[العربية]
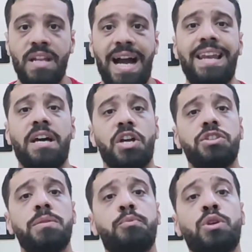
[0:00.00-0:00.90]
على
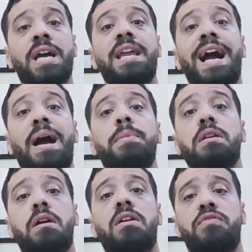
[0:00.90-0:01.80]
نهضة بركان حامل
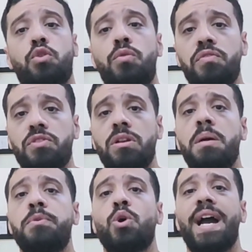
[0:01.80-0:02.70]
اللقب في
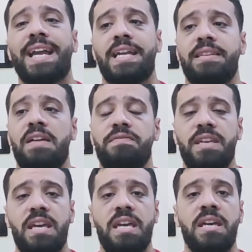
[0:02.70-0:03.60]
الكونفدرالية بيؤكد قد
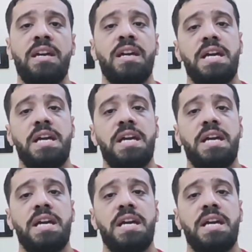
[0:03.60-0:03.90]
ايه